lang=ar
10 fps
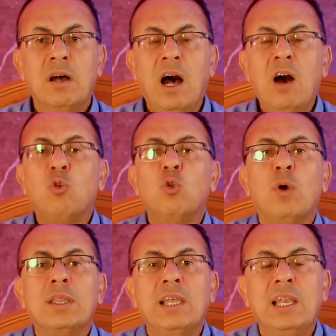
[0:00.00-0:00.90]
اخو
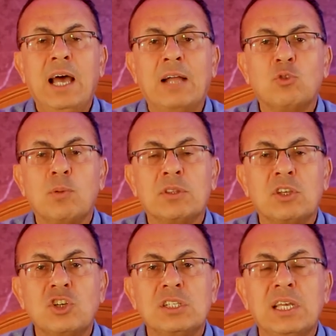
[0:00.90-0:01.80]
الواد ده اللي عنده
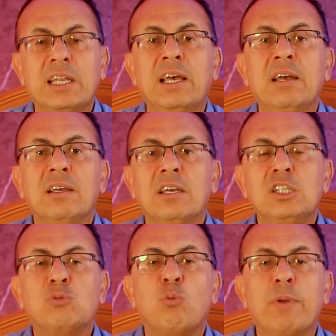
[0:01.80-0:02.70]
18 سنه
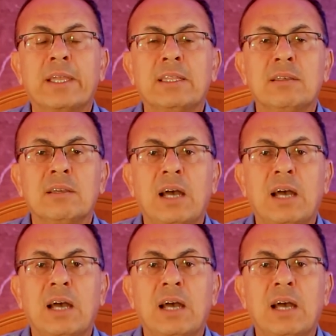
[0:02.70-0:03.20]
اسمه مجدي